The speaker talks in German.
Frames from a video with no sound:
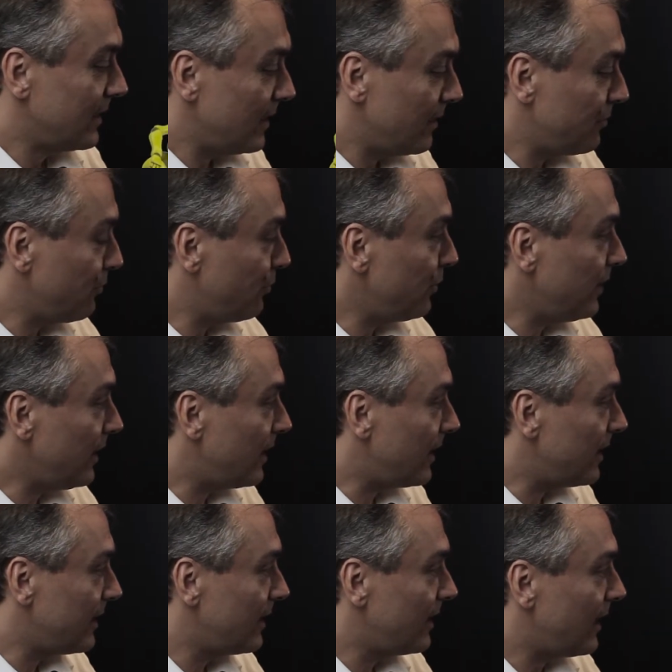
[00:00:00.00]
Ja, wir führen ja
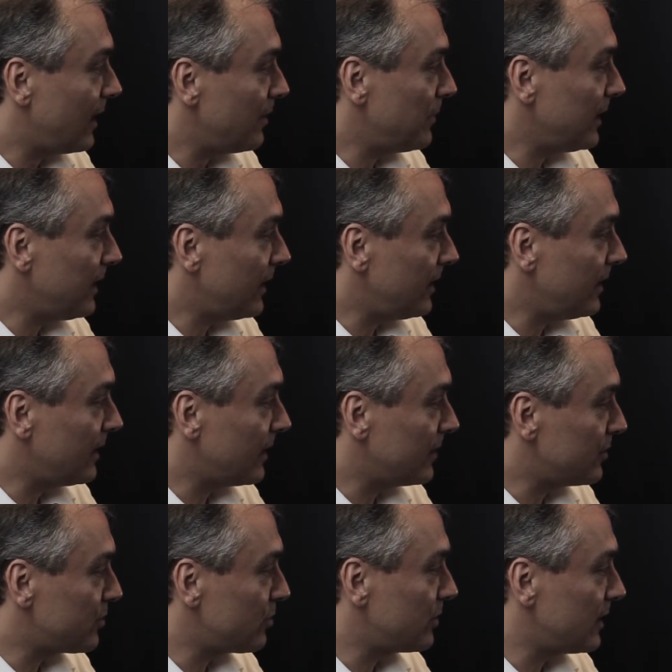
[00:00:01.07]
einmal jährlich eine
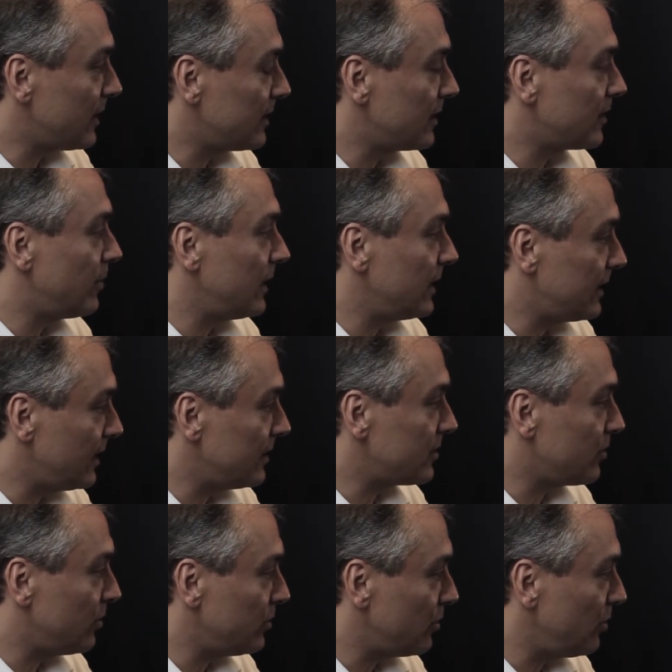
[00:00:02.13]
sogenannte
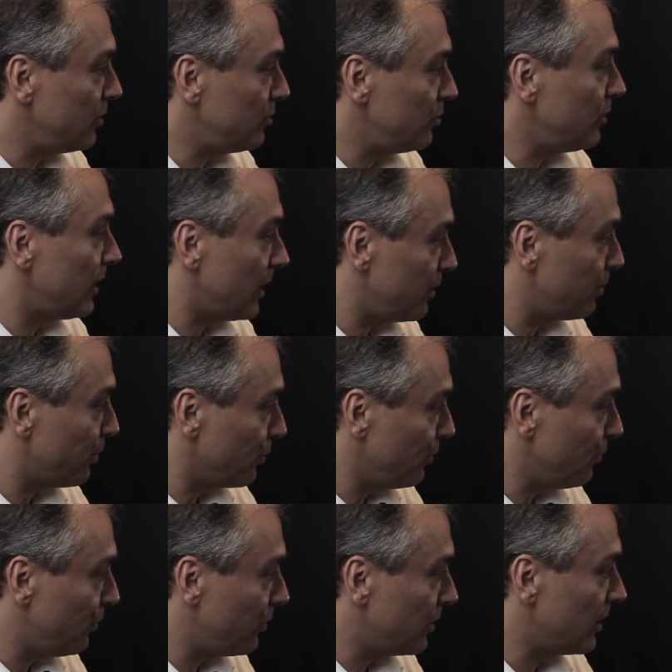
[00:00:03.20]
Qualitätskontrolle durch, eine
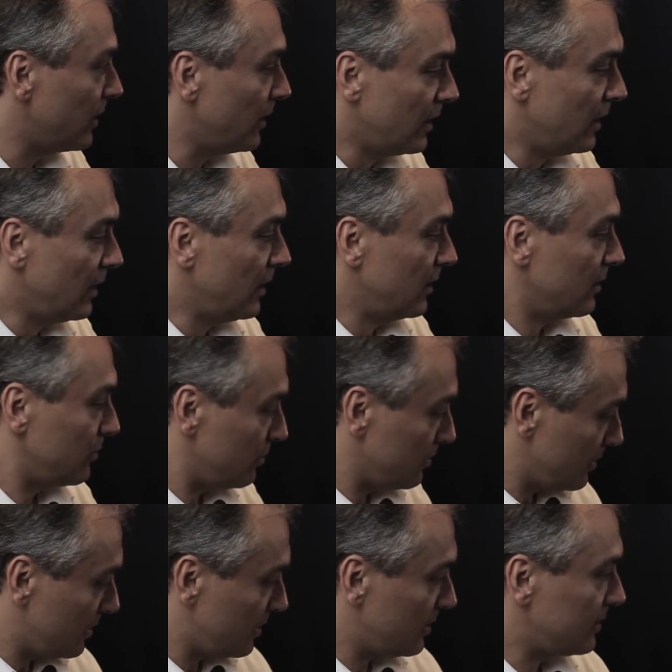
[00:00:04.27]
Prüfung.
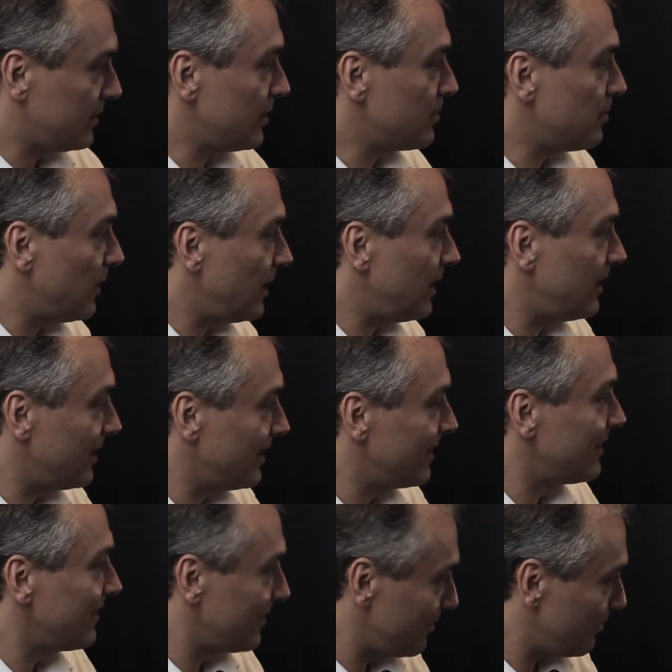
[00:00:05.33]
Und diesmal
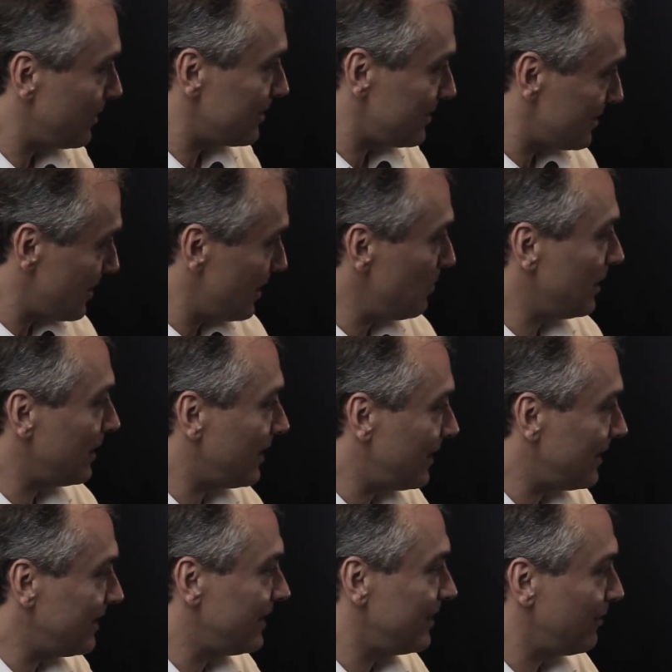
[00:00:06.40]
waren Sie selber
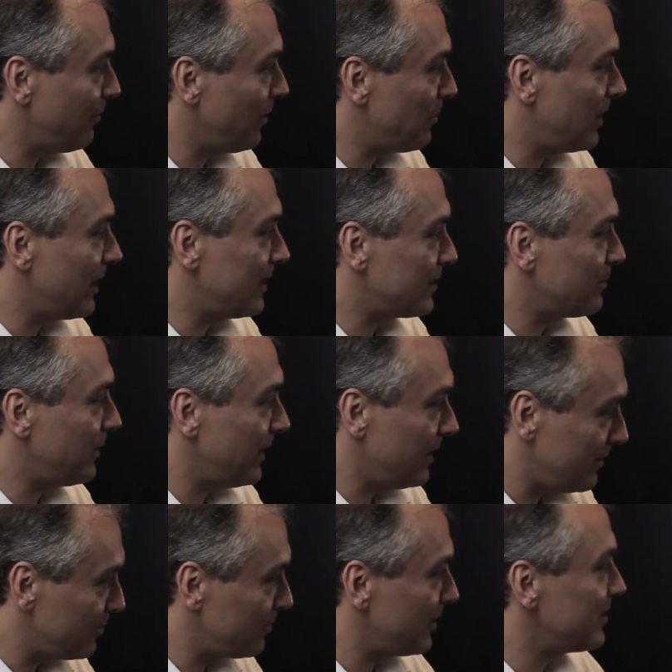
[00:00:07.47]
dran, die Firma HSB,
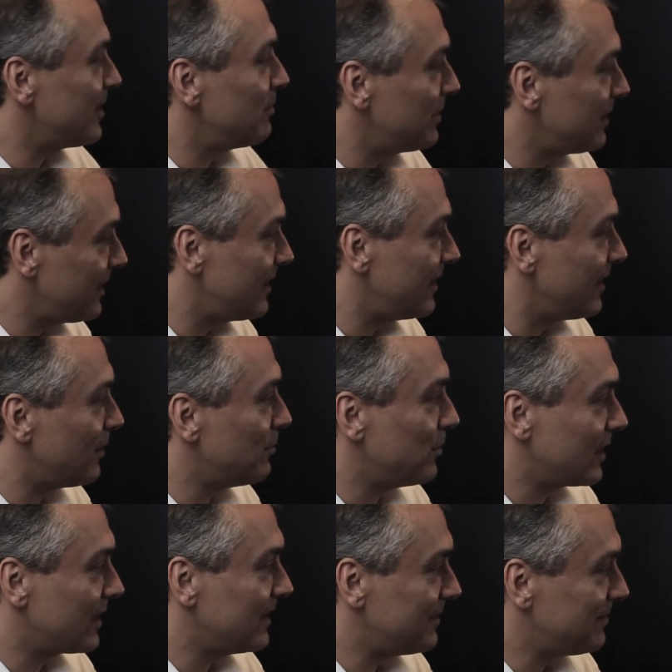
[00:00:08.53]
und deshalb bin ich hier in
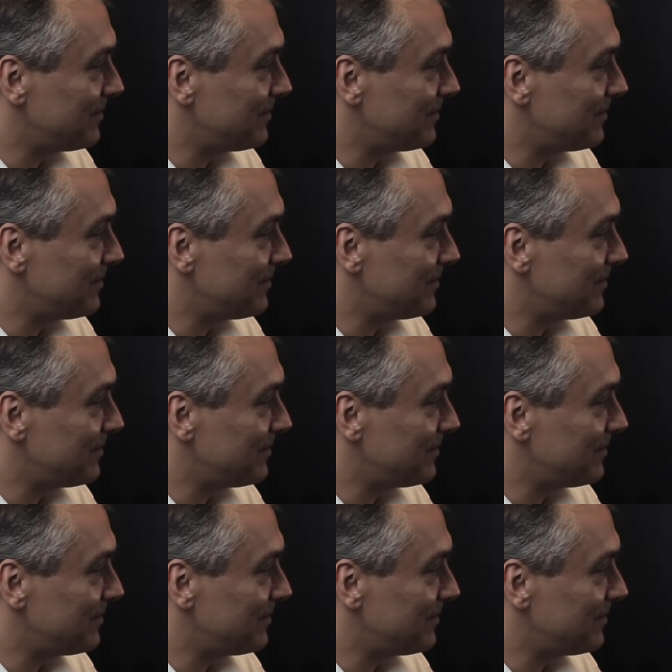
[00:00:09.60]
Hamburg.